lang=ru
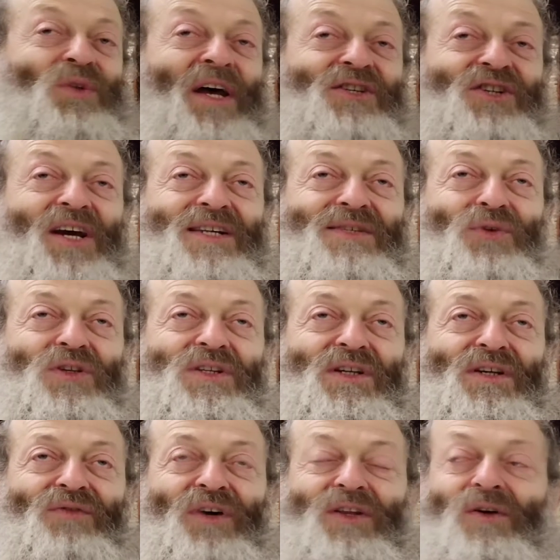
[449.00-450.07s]
у нас сейчас вот
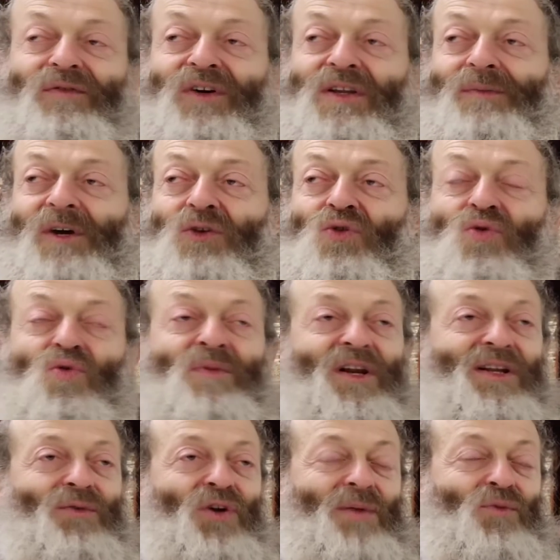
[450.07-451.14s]
в, это, в этом году
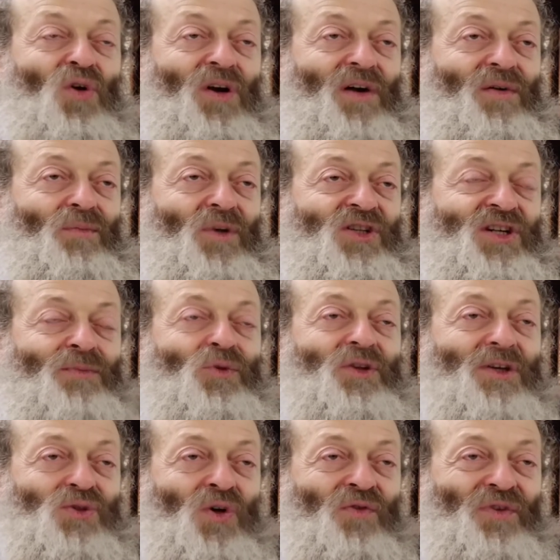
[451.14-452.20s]
умерло довольно много больших
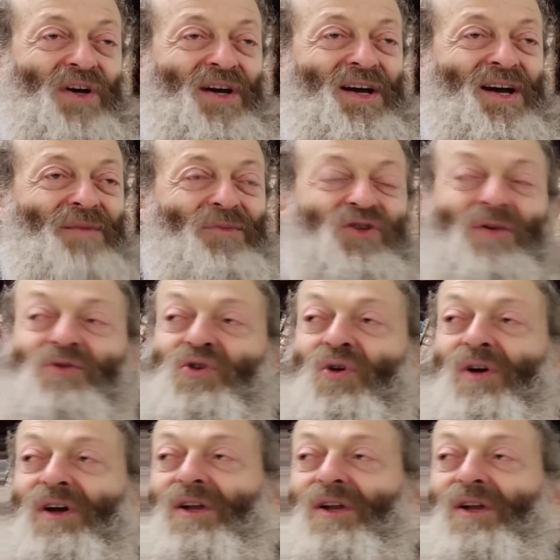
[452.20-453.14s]
мудрецов, причем, что